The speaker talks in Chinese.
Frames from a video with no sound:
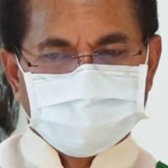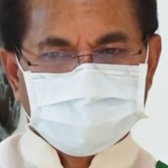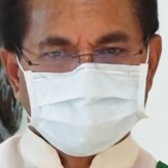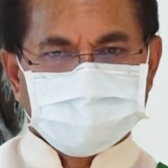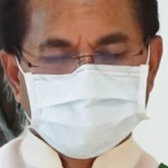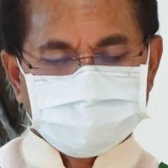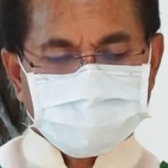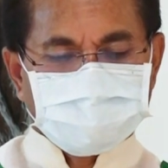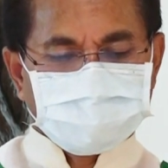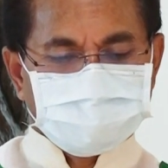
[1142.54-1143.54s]
仪礼
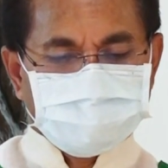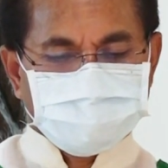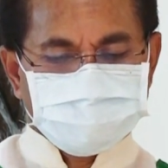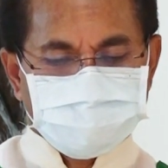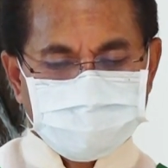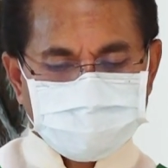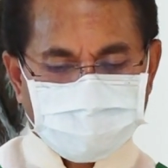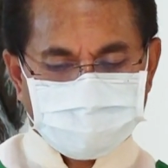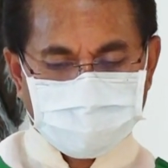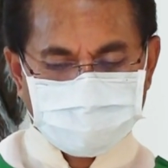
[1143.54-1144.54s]
成，你们去
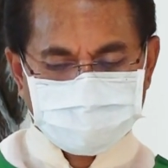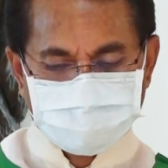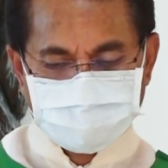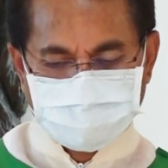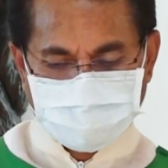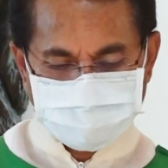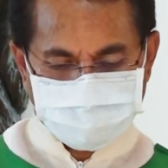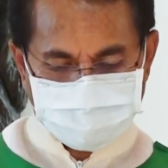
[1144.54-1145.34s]
传报福音吧。